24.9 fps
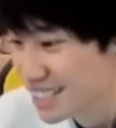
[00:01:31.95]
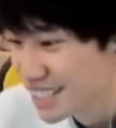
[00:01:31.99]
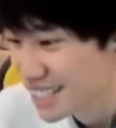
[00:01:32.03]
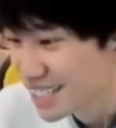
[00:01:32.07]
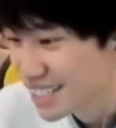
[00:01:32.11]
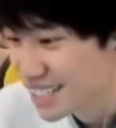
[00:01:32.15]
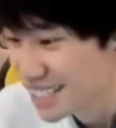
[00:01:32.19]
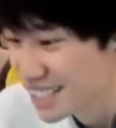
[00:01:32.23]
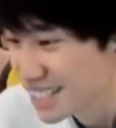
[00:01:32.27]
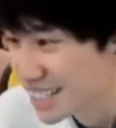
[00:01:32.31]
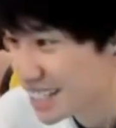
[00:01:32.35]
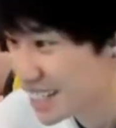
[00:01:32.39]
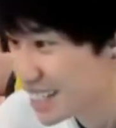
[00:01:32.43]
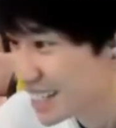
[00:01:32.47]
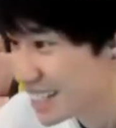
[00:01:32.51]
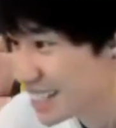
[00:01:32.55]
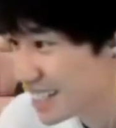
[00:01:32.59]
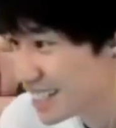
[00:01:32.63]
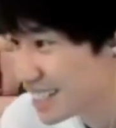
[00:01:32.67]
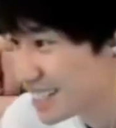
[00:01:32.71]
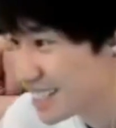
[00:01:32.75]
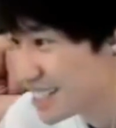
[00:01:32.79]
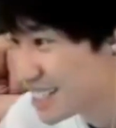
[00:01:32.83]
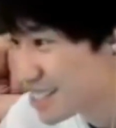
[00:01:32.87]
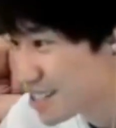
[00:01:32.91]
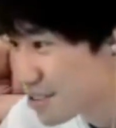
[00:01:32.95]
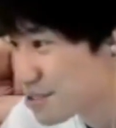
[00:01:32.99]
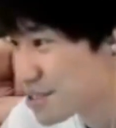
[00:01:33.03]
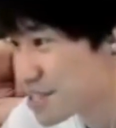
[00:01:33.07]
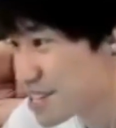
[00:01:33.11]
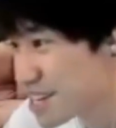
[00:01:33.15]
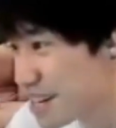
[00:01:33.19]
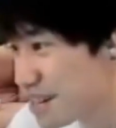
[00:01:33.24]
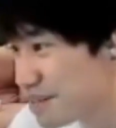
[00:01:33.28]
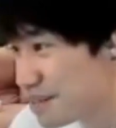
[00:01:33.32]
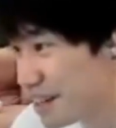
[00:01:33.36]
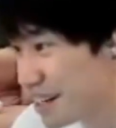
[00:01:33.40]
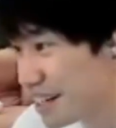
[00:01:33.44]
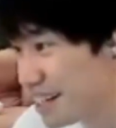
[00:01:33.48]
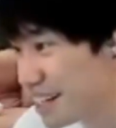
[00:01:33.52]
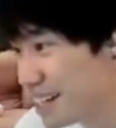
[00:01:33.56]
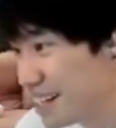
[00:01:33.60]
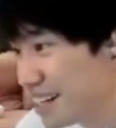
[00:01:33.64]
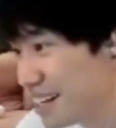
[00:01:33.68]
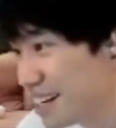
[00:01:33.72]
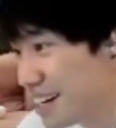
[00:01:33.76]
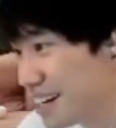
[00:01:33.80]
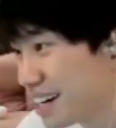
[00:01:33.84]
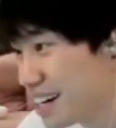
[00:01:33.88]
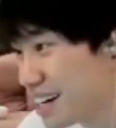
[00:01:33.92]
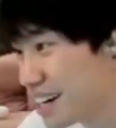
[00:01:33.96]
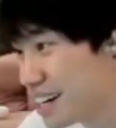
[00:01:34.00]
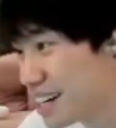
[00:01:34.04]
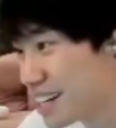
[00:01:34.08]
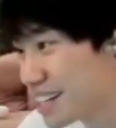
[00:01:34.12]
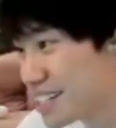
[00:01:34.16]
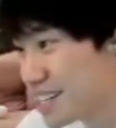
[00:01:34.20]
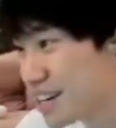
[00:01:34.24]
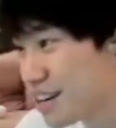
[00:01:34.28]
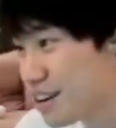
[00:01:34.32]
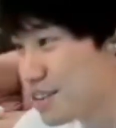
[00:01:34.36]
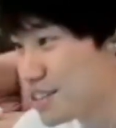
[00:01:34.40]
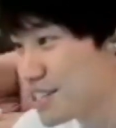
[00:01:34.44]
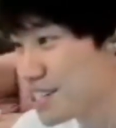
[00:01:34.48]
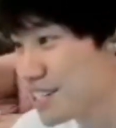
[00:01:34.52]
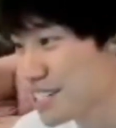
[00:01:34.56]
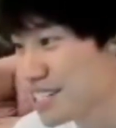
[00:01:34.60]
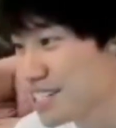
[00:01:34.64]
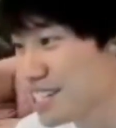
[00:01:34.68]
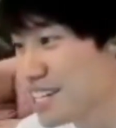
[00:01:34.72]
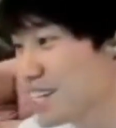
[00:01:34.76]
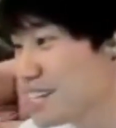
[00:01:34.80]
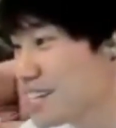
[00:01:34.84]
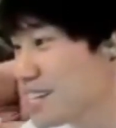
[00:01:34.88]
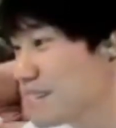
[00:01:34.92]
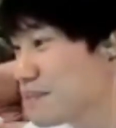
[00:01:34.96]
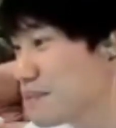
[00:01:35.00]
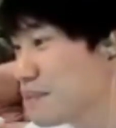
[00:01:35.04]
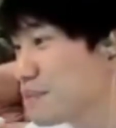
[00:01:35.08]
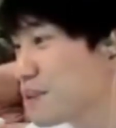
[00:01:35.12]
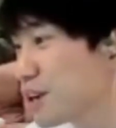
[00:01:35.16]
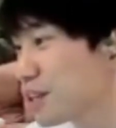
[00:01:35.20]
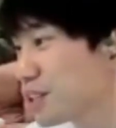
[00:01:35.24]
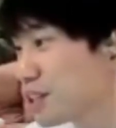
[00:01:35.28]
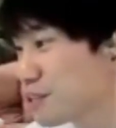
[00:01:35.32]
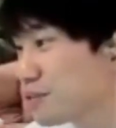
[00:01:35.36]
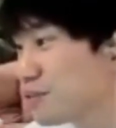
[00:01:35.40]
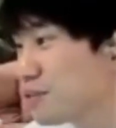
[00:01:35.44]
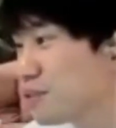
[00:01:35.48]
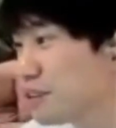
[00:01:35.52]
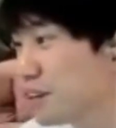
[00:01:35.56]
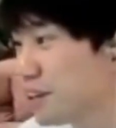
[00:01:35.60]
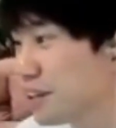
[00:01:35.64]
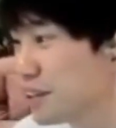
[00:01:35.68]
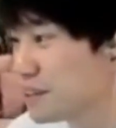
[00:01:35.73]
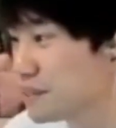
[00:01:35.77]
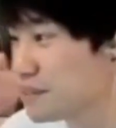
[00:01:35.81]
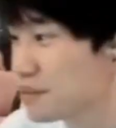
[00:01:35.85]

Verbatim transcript: 今年就是这样嘛。然后这个之前跟你们表达过，